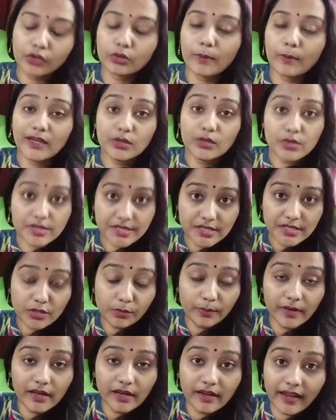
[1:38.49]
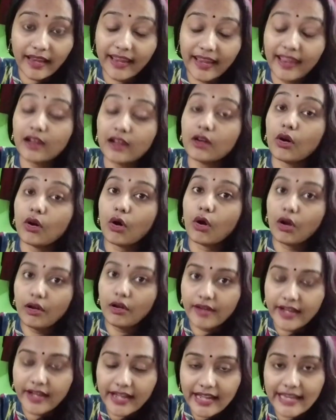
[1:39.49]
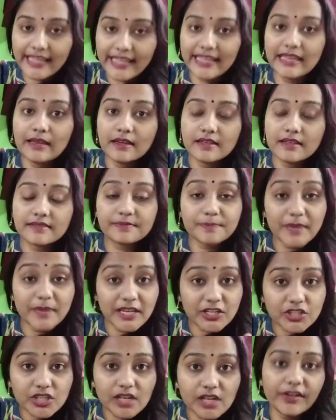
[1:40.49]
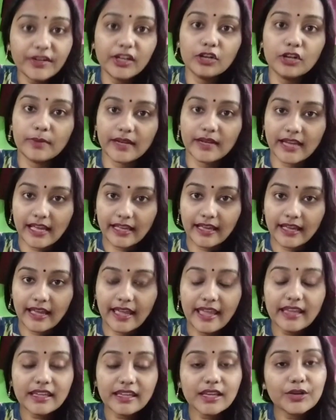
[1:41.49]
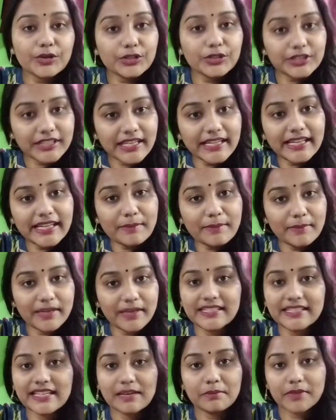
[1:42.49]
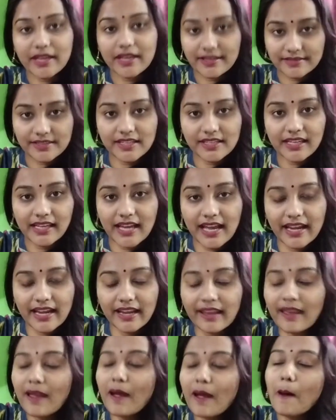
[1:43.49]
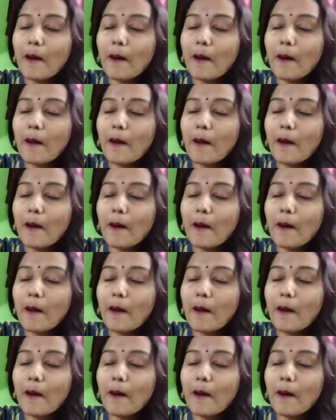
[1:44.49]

तो मैंने उसके ऊपर एक ऑलरेडी स्पेशल वीडियो बनाया है कि खुद के लिए मी टाइम कैसे निकालें